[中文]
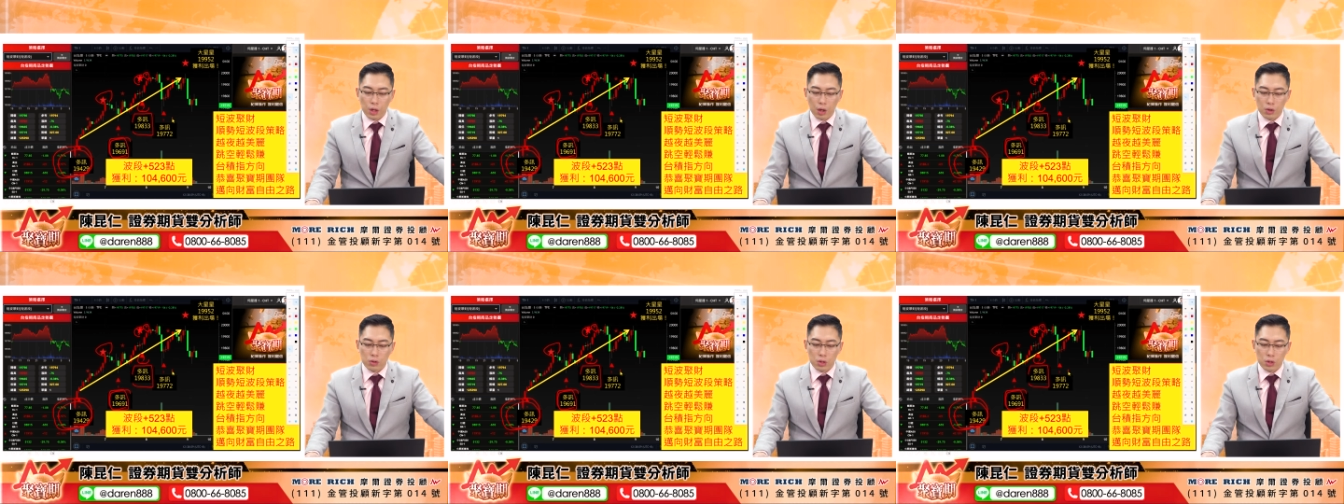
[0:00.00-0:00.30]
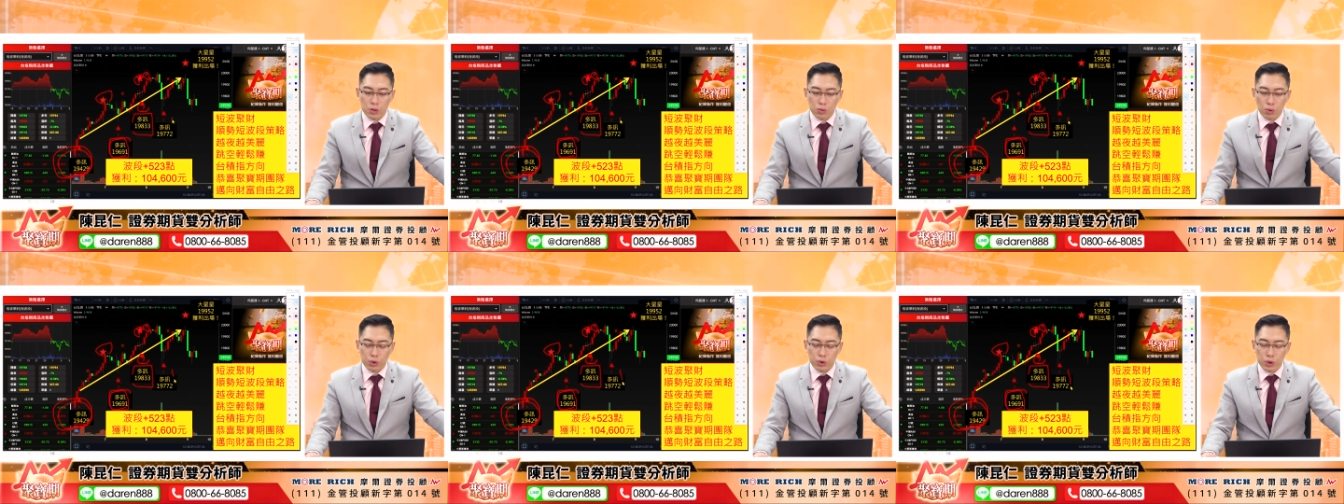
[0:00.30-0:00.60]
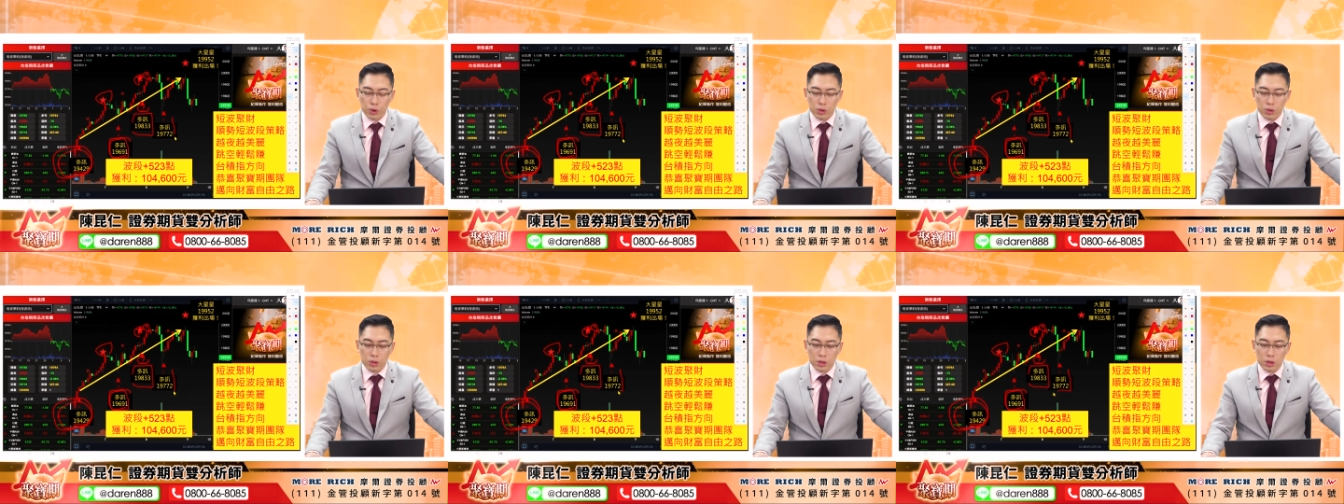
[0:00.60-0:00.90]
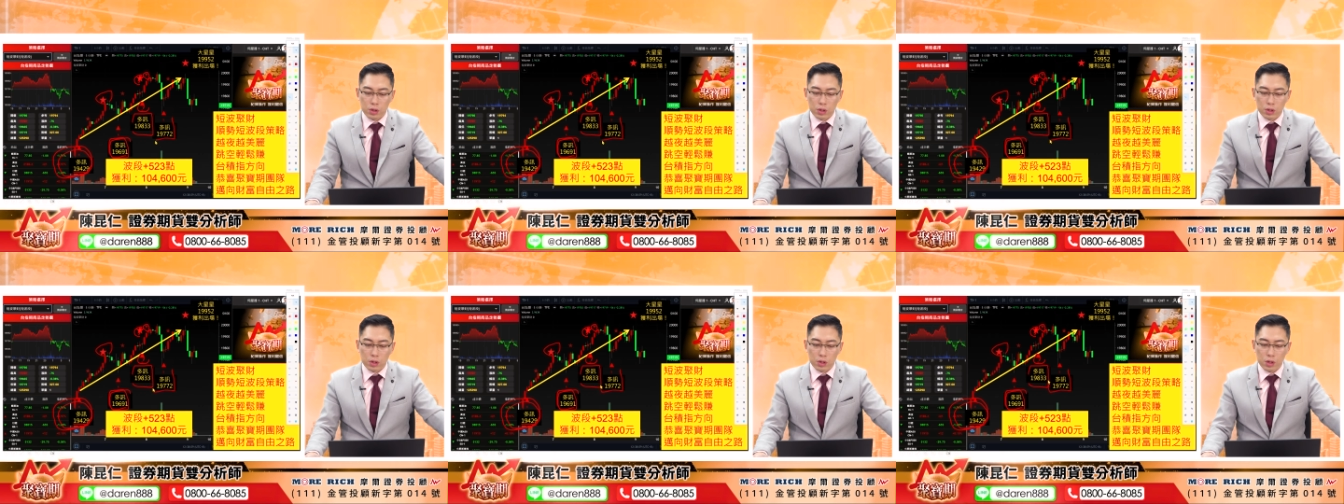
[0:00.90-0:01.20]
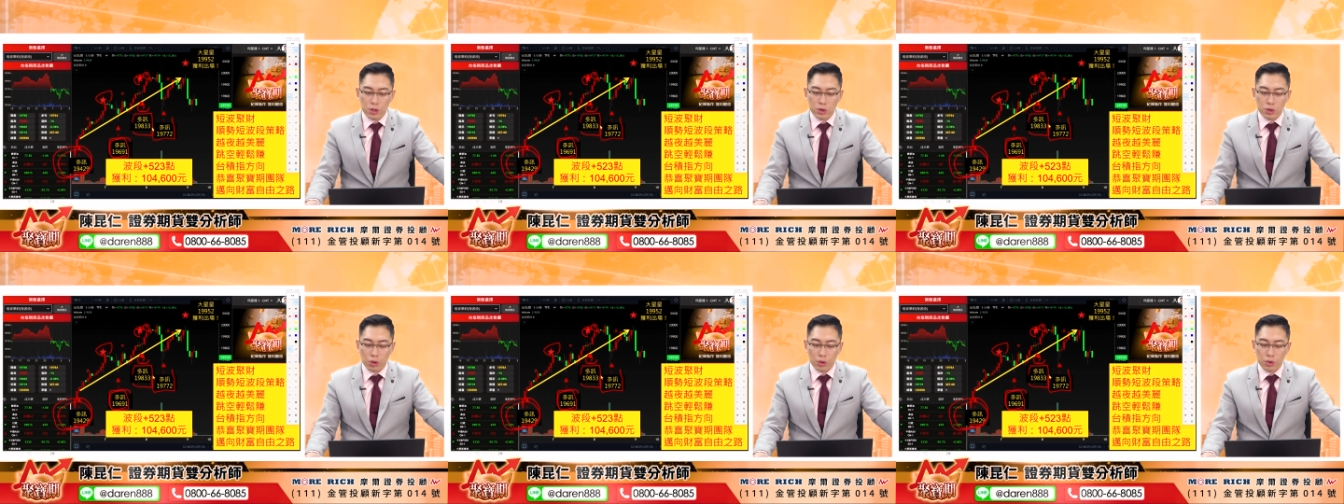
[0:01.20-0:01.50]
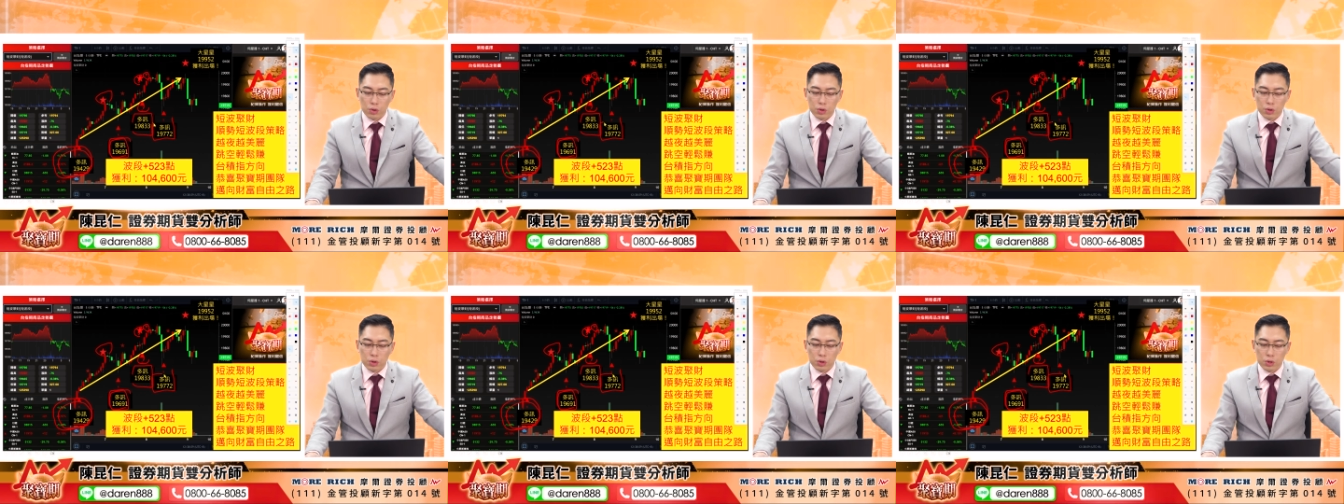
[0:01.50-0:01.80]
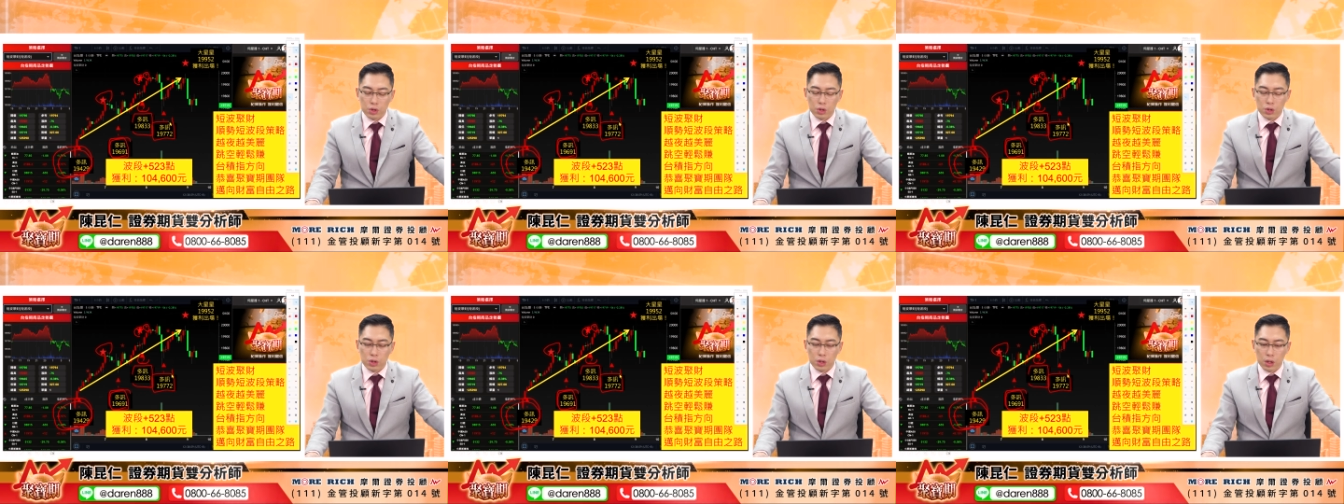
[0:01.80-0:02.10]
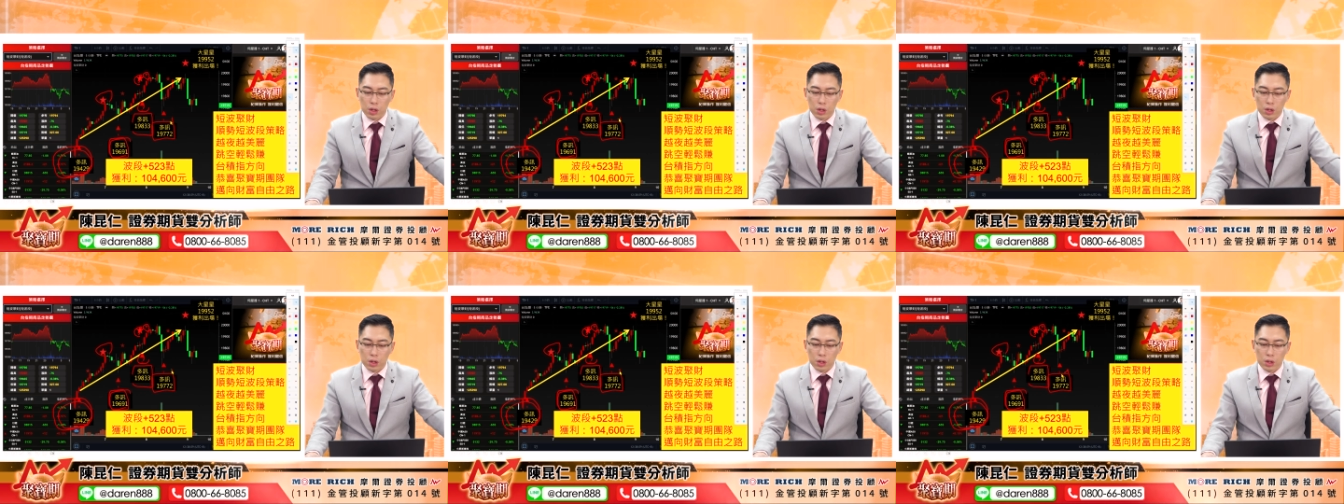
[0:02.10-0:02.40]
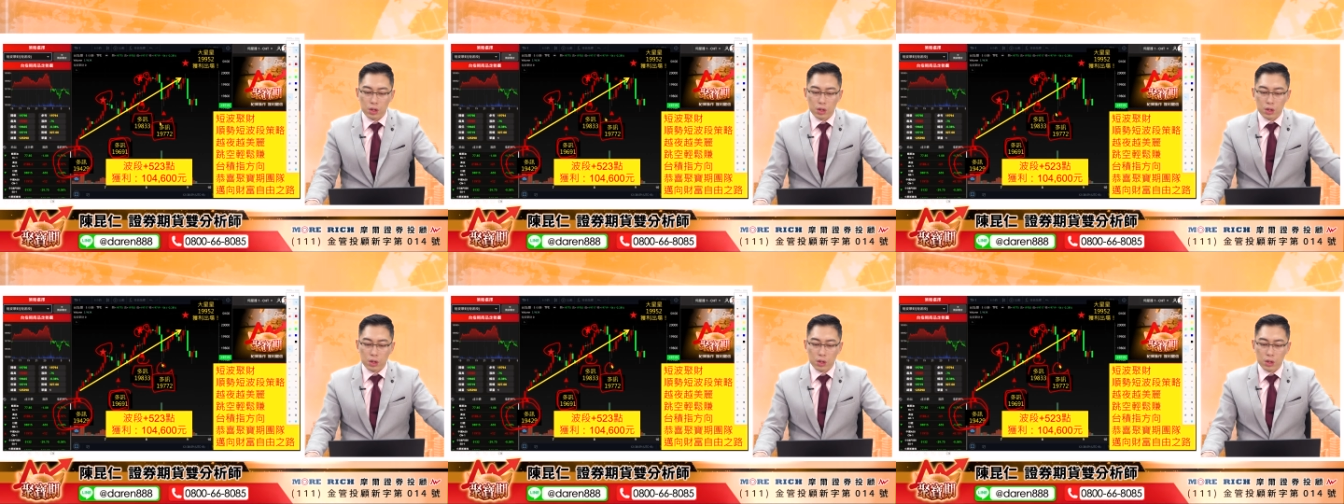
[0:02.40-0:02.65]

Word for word: 后呢，多讯。一九七七二，